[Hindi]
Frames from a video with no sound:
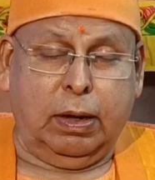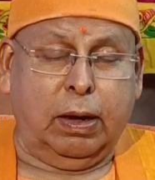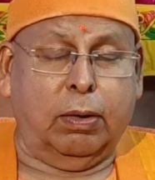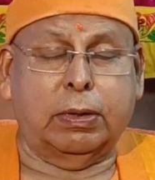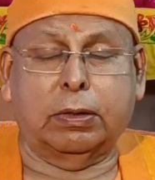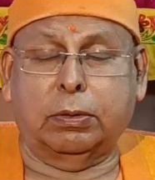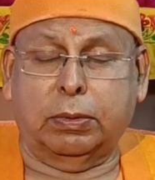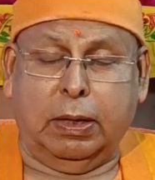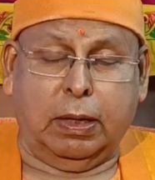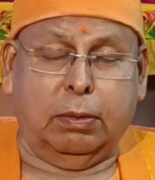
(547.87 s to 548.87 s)
और इस
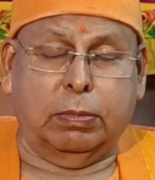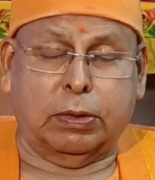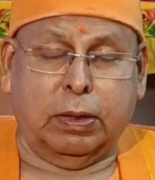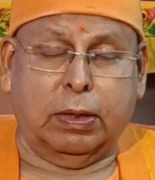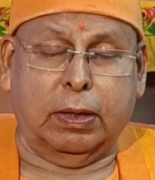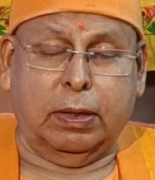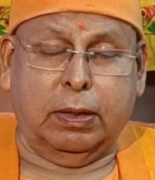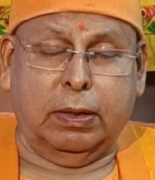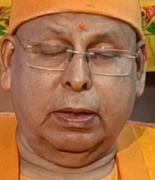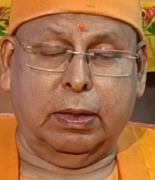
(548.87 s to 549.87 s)
दुनिया का विषय है
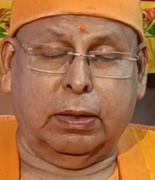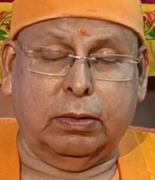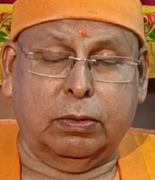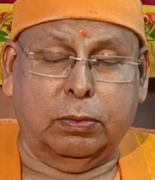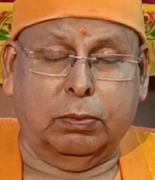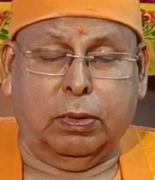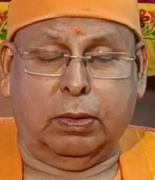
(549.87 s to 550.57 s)
एक चुंबक